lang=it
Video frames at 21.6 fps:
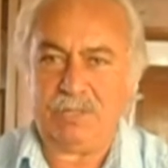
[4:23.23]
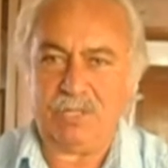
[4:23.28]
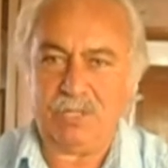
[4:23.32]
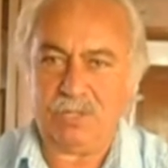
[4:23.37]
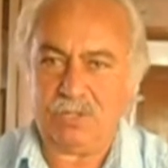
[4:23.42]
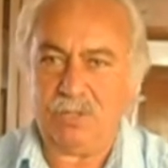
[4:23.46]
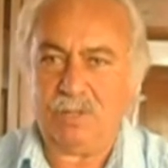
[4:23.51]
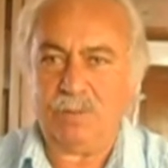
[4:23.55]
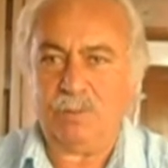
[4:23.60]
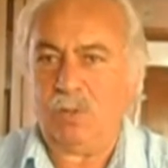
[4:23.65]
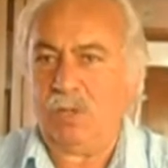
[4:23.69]
ci
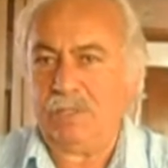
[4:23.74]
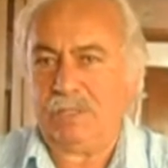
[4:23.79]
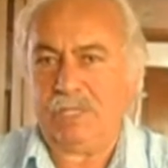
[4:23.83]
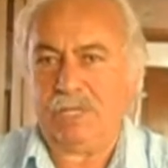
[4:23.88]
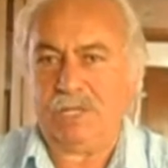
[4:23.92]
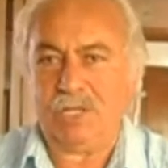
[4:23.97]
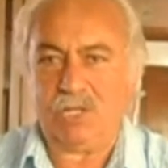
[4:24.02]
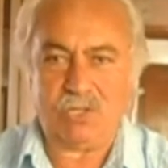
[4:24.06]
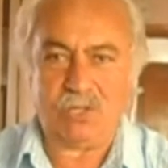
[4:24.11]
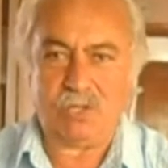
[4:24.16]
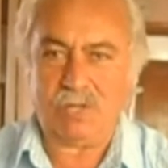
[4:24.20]
sono molti
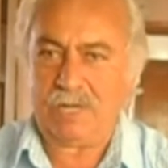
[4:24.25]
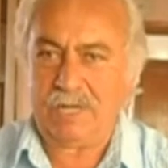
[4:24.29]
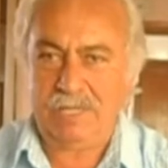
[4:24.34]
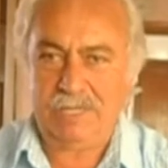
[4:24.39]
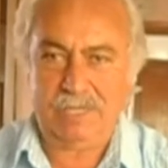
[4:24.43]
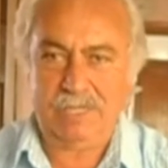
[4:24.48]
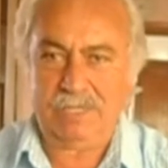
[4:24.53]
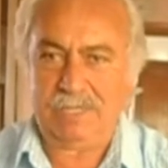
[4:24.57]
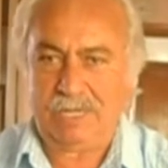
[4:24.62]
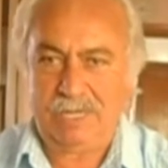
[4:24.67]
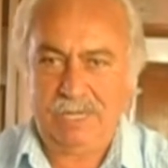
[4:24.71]

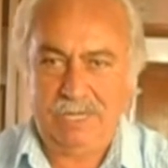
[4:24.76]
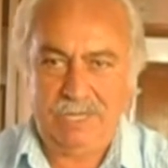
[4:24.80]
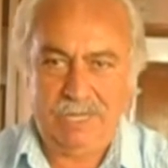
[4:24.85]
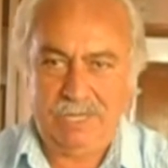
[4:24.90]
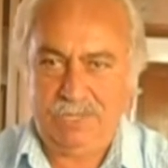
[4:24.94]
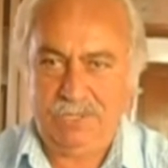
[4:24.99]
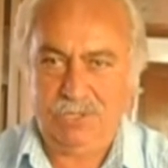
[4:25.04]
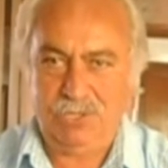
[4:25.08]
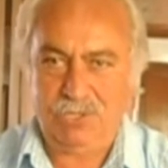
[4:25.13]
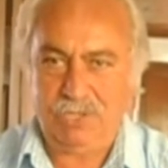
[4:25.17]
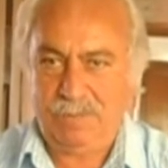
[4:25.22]
ristoranti
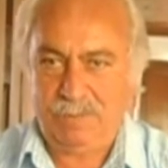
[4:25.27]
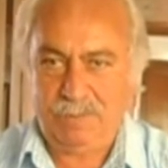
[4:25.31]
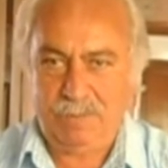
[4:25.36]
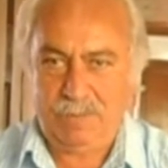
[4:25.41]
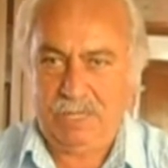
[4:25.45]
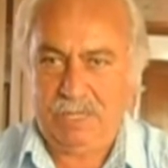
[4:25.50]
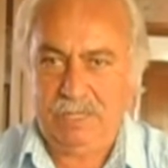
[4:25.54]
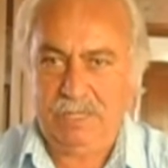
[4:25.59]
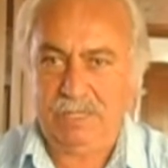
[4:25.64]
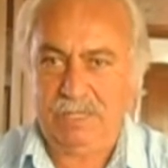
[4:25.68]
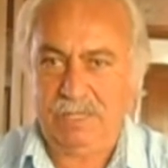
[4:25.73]
italiani in Germania.
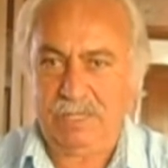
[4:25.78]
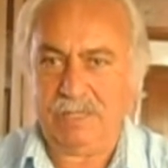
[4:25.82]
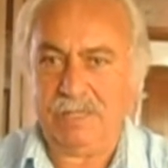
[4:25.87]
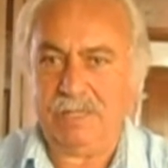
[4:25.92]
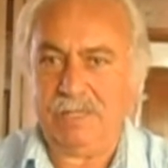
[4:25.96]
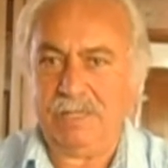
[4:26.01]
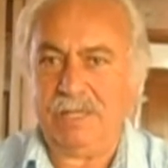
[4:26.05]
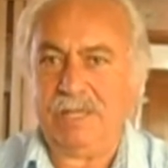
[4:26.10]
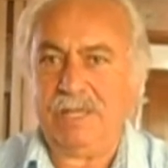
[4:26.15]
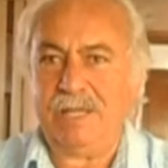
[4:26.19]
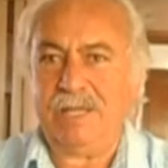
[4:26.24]
Quindi
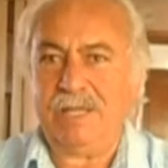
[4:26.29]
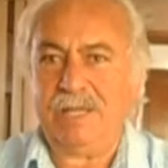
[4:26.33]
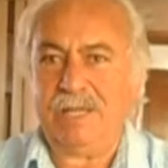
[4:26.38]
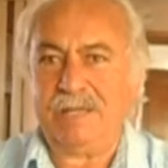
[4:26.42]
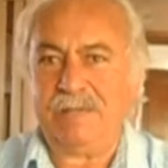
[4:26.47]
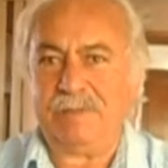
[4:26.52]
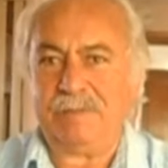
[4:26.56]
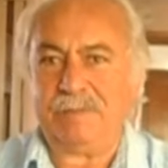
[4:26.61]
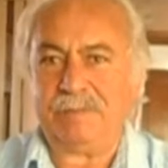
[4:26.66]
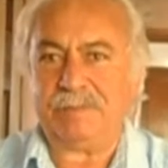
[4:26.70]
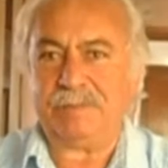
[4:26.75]
il
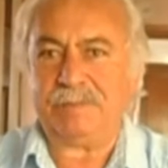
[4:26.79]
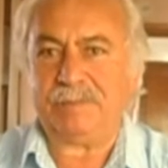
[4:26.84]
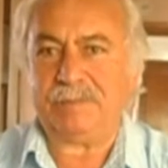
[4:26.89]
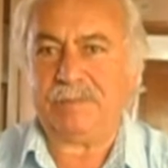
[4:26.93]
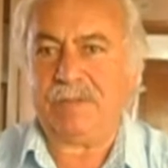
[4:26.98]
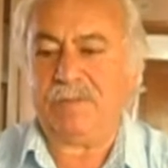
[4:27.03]
vino?